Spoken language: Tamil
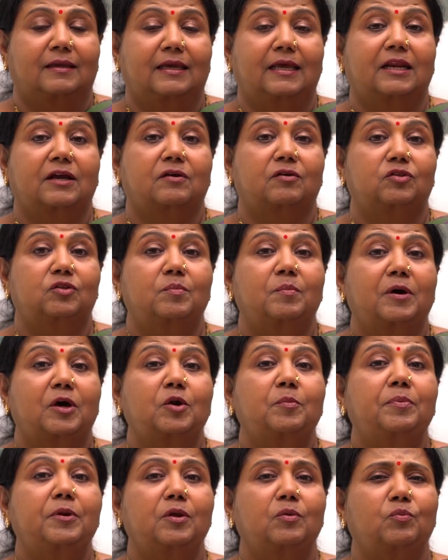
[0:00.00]
எனக்கு வந்து
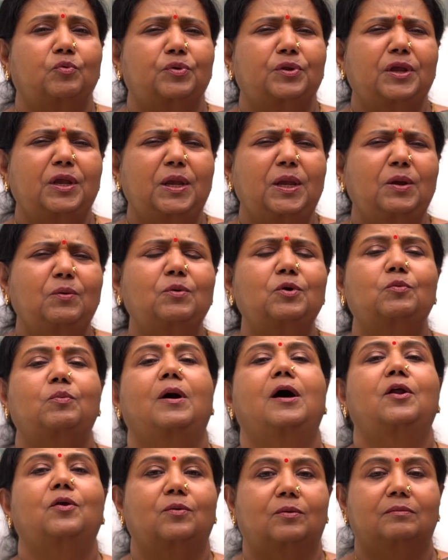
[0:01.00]
மறுபடியும் ஒரே ஒரு
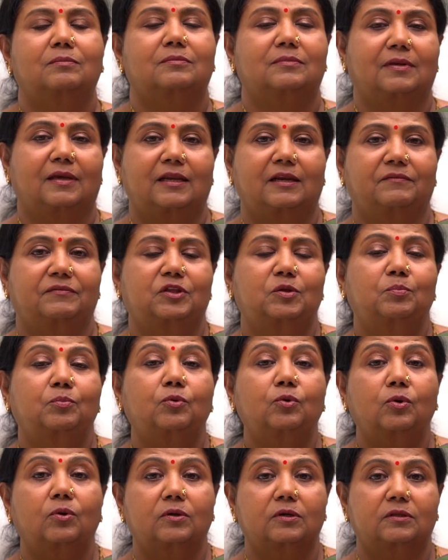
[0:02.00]
வாரம் என்னை வந்து
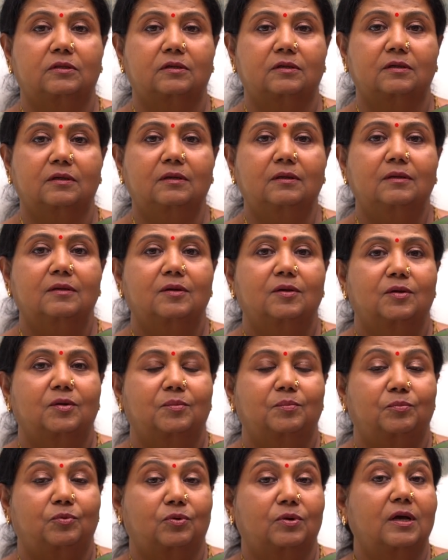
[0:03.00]
பூலோகத்துக்கு
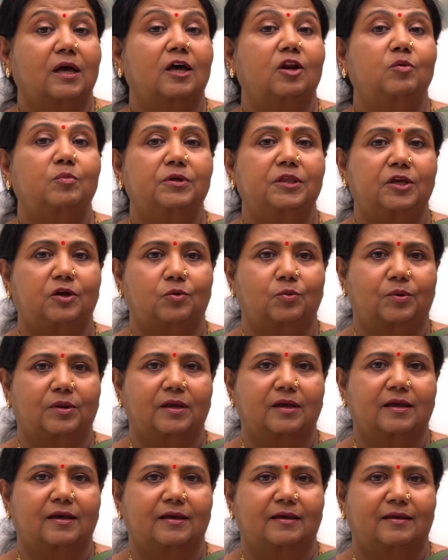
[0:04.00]
போக அனுமதி
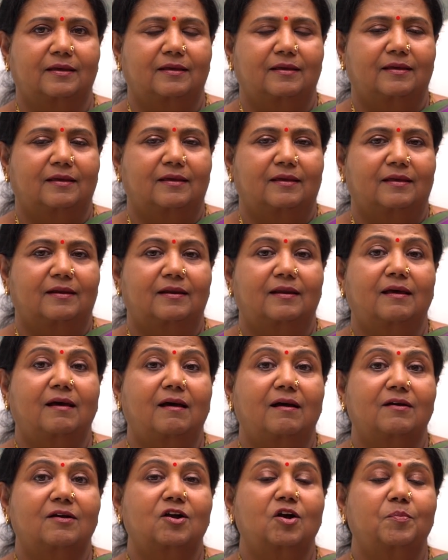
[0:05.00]
கொடுங்க
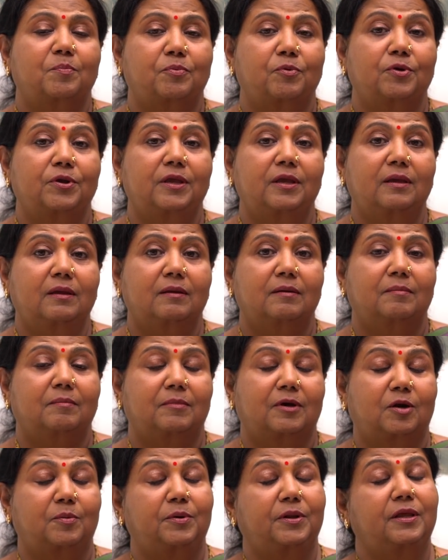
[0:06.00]
நான் அங்கே போய்
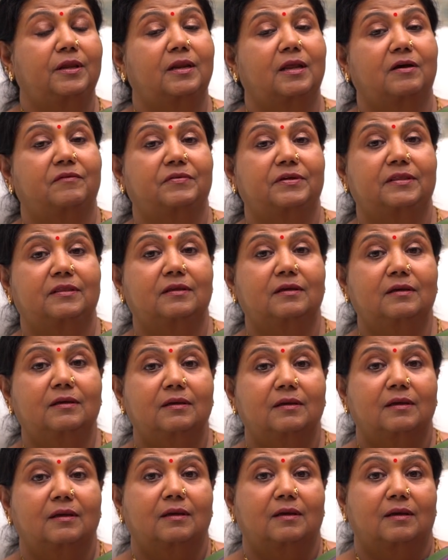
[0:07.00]
மறுபடியும் நான் வந்து
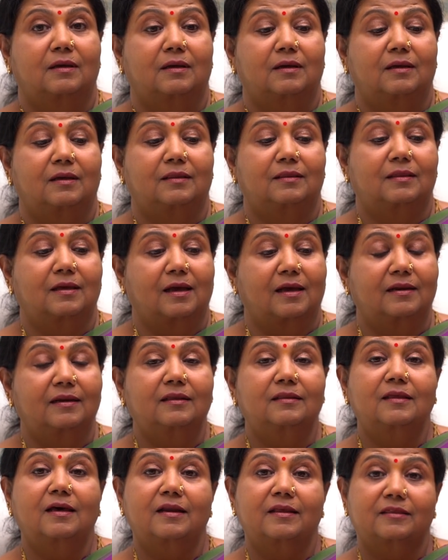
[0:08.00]
இந்த
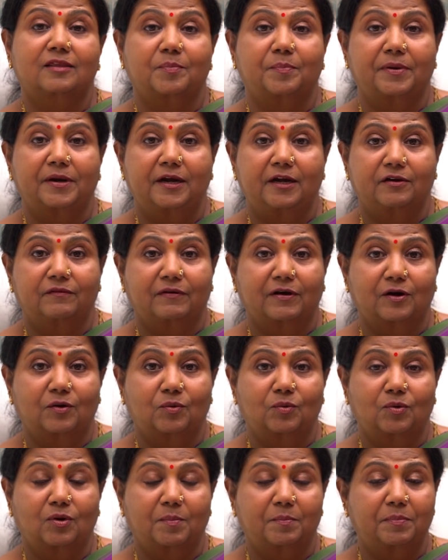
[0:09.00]
அன்னதானத்தை பண்ணிட்டு
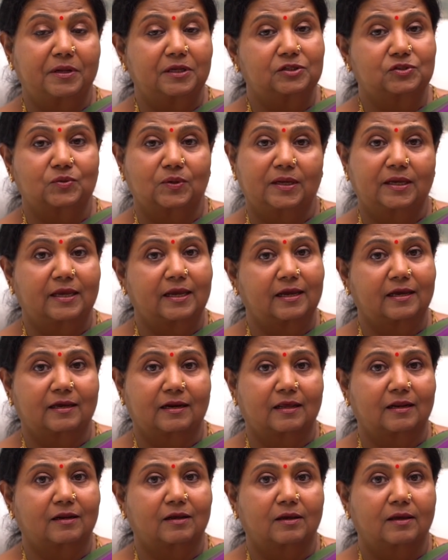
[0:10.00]
வரணும் அப்படின்னு சொல்லி
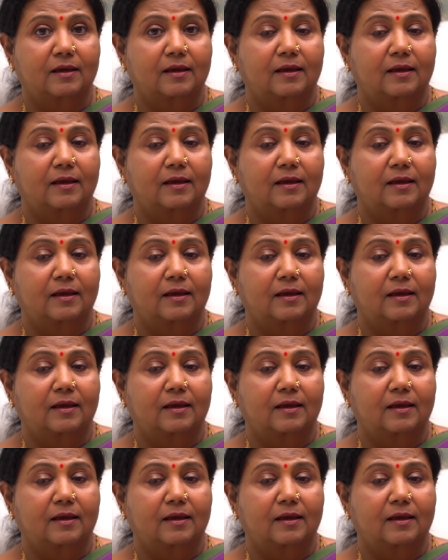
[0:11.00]
கேட்குறாரு